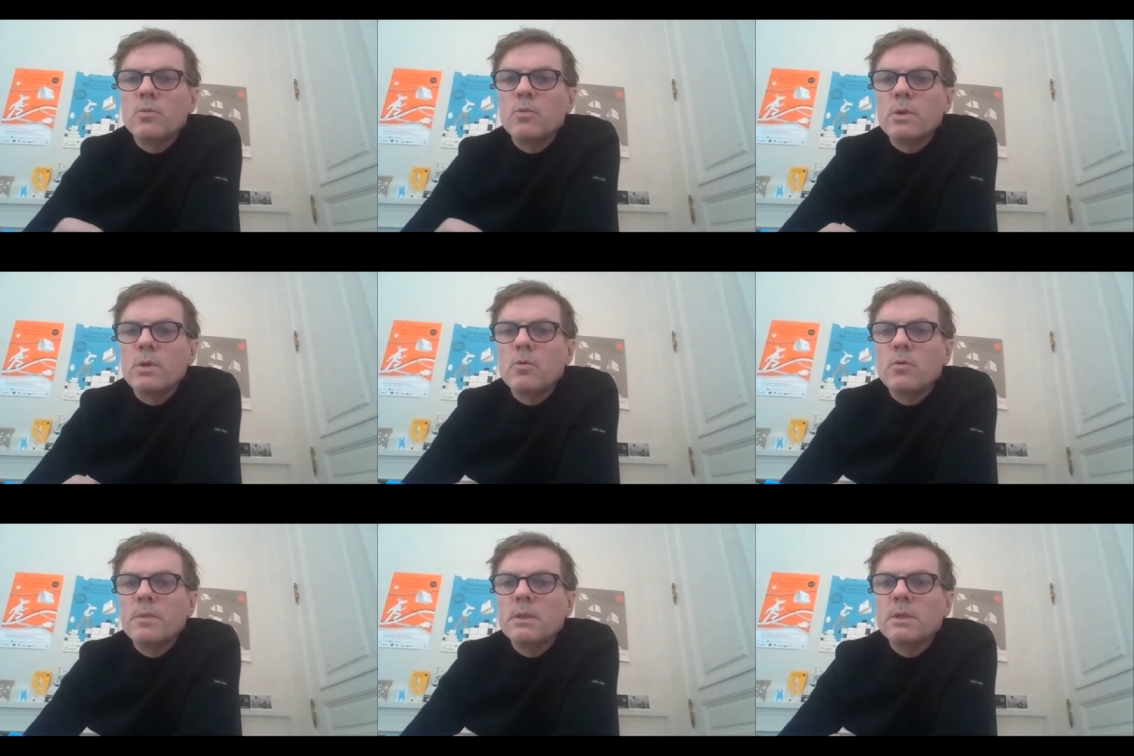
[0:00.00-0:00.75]
depuis
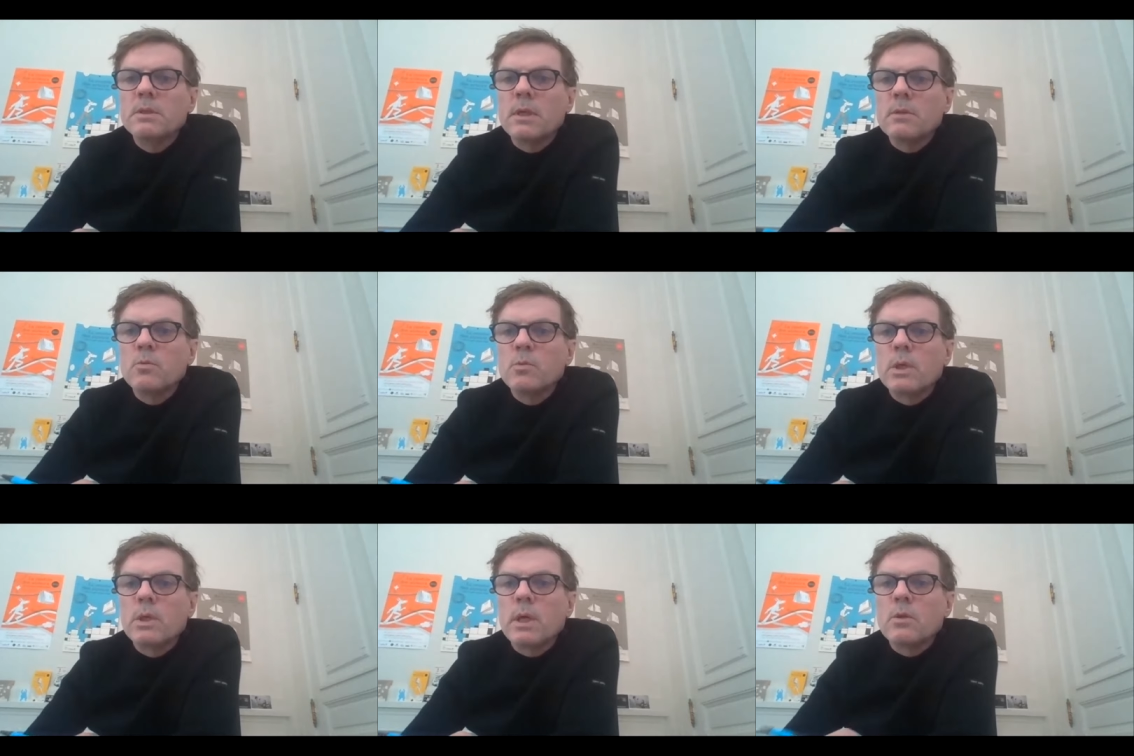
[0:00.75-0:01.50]
2017,
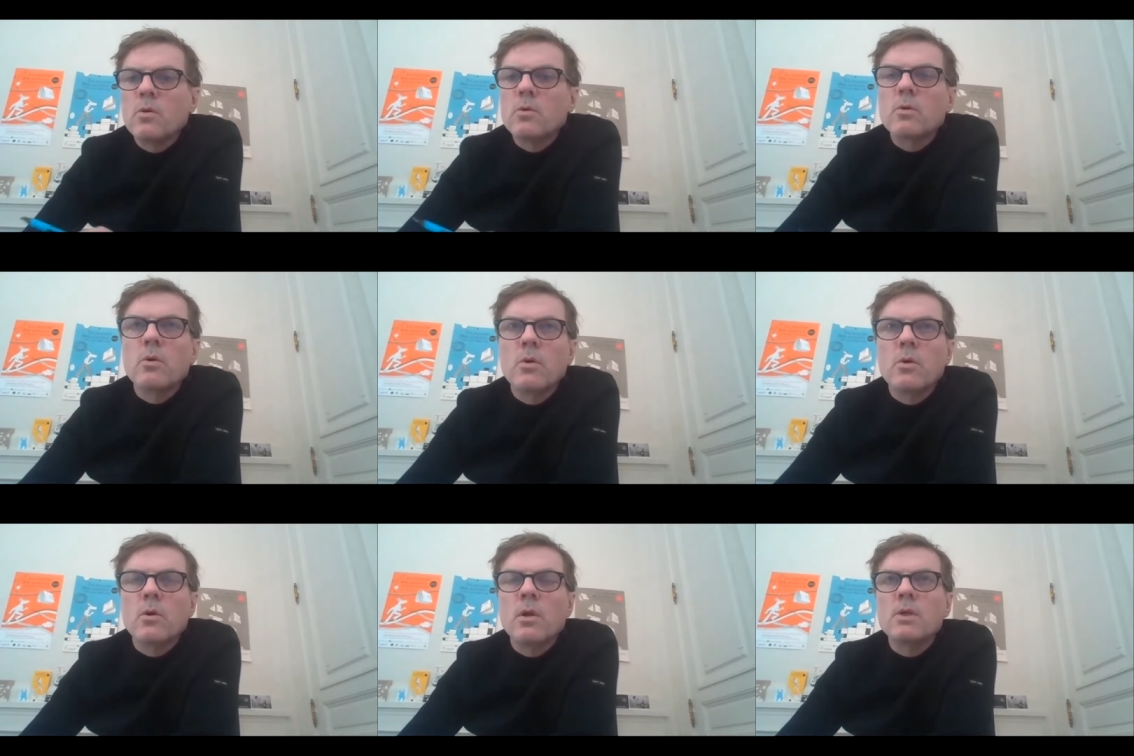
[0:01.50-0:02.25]
depuis 4 ans, que
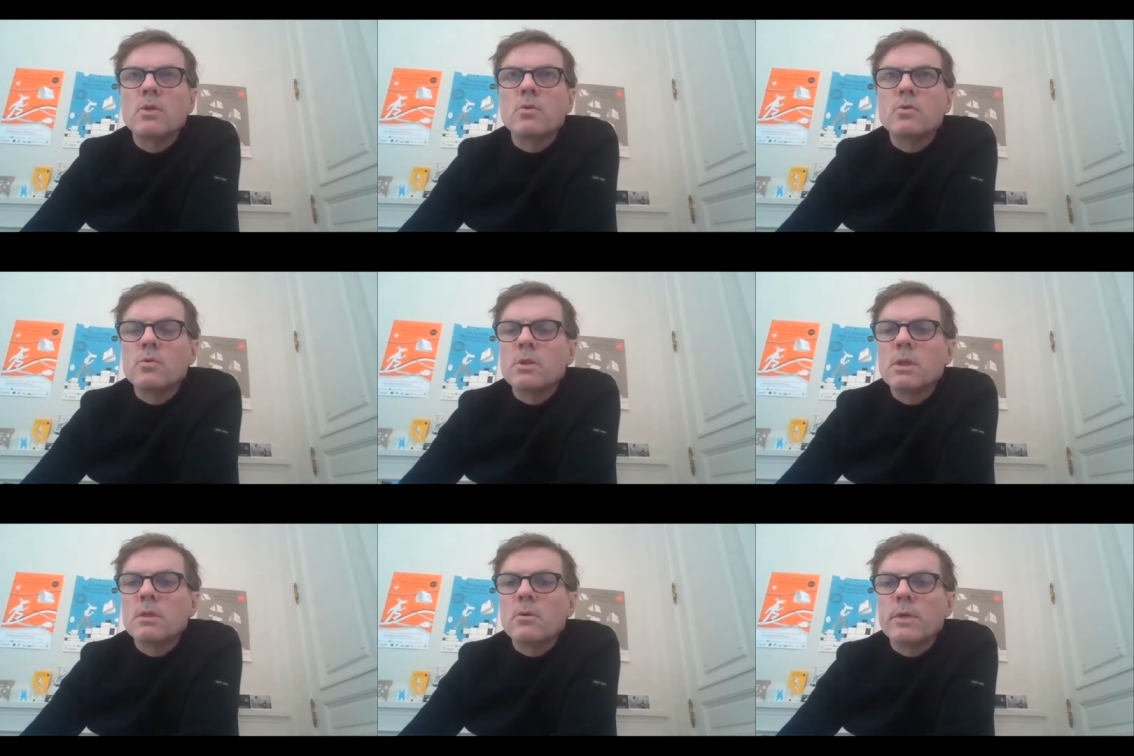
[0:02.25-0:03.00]
l'agence
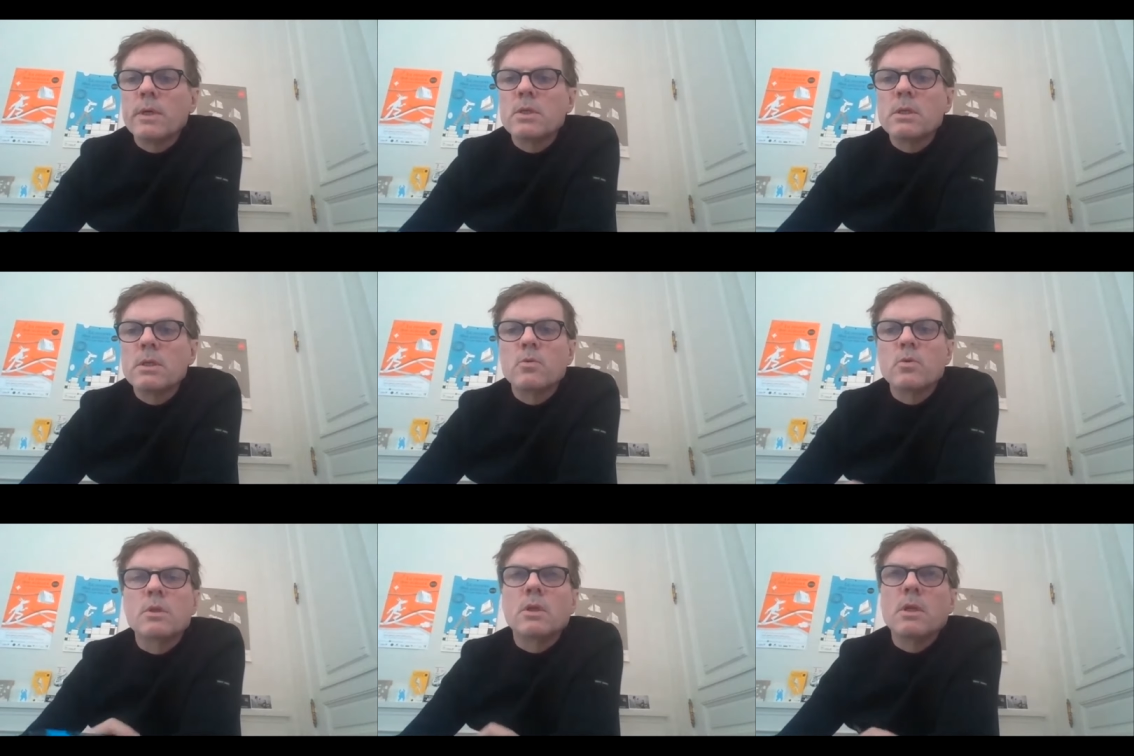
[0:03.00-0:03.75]
aussi est engagée aux
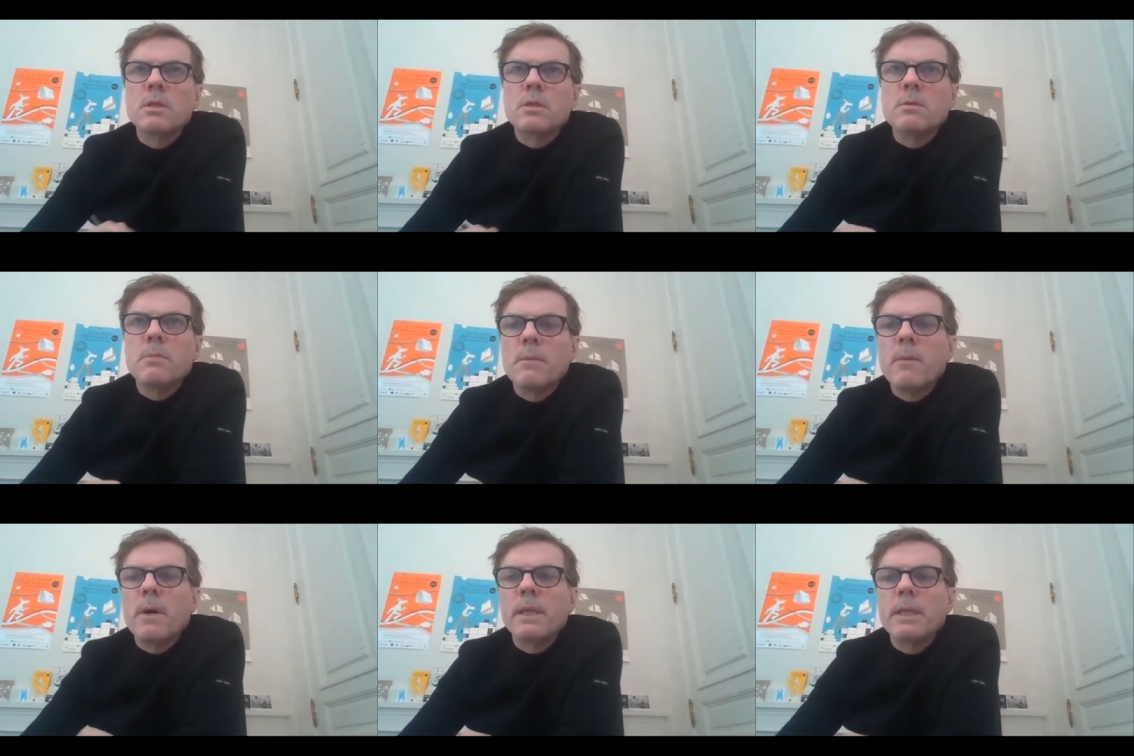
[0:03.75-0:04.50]
côtés de
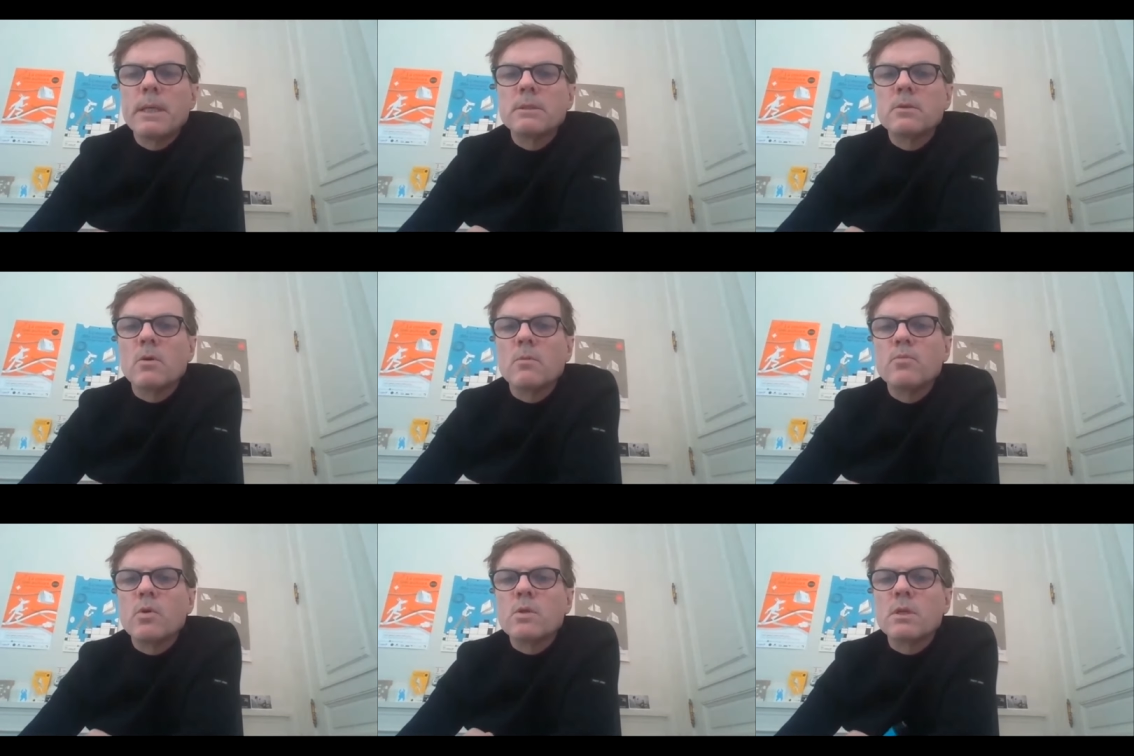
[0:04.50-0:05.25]
de Brainet
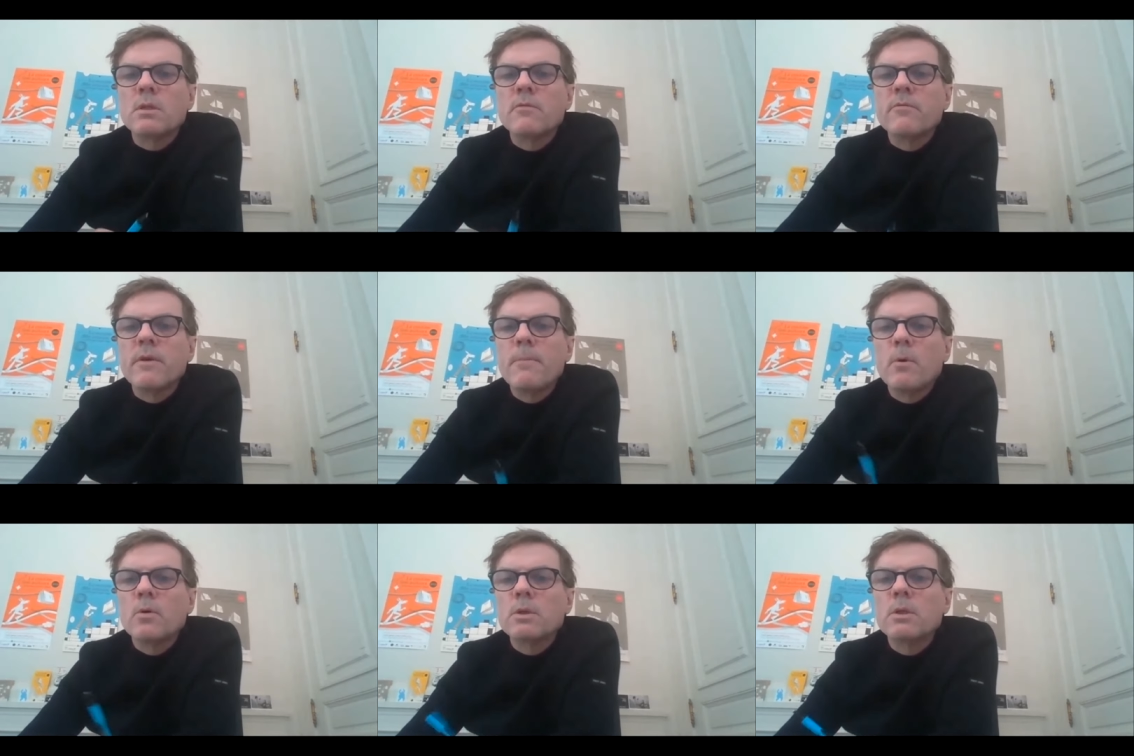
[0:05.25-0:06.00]
euh, pour cet
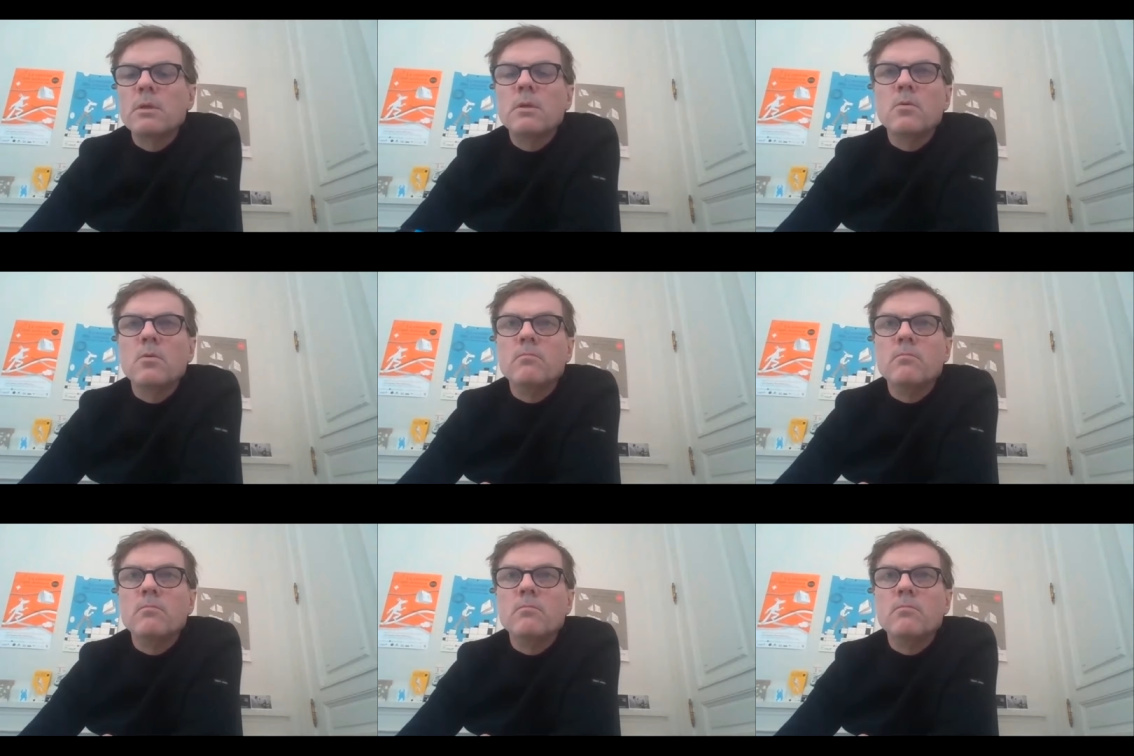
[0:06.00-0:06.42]
événement qui,